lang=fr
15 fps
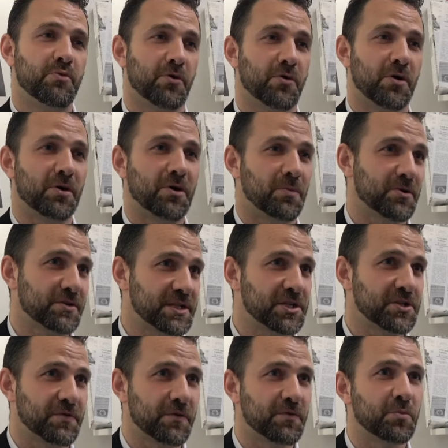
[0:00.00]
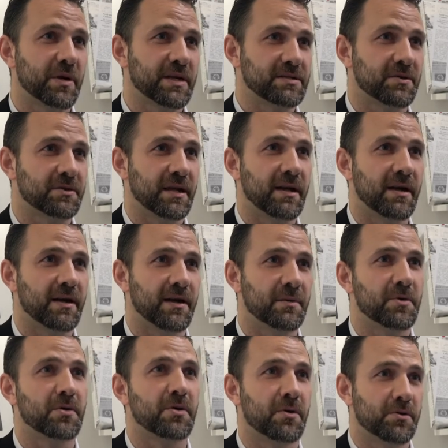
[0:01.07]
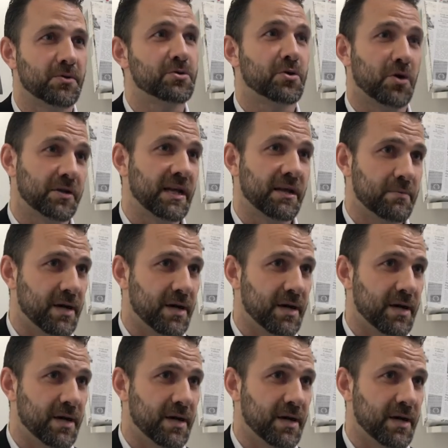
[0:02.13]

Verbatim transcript: Pour euh, commencer, je vais vous présenter la gamme euh, du cocktail